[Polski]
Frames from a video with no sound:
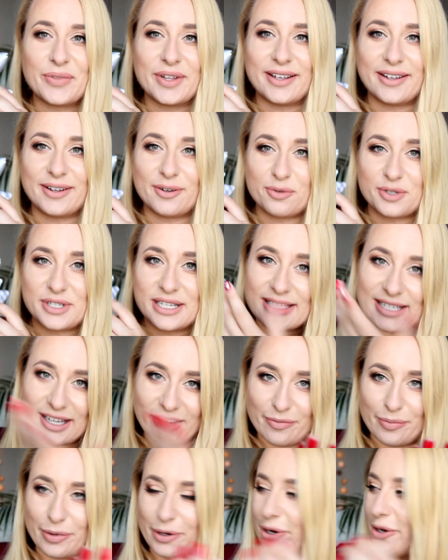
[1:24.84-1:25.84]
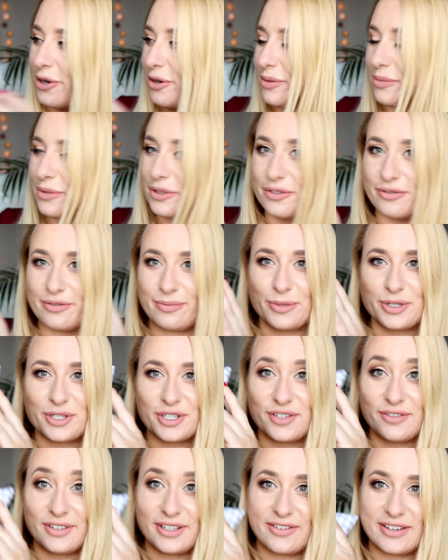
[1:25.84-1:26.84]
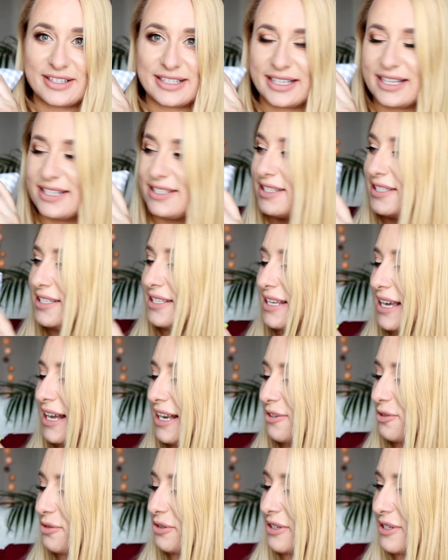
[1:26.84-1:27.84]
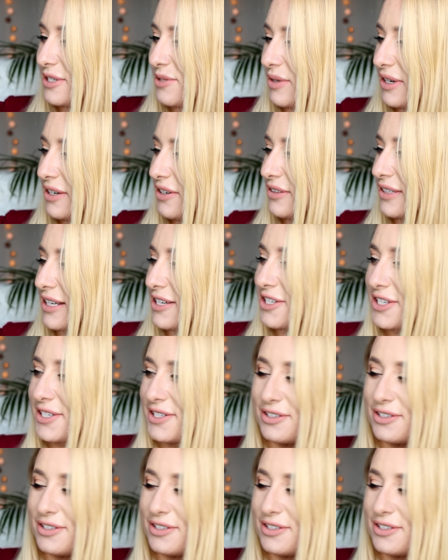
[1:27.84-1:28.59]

e, u dziecka w pokoju, no bo to może się wydawać takie dziecina, ale u dorosłego też.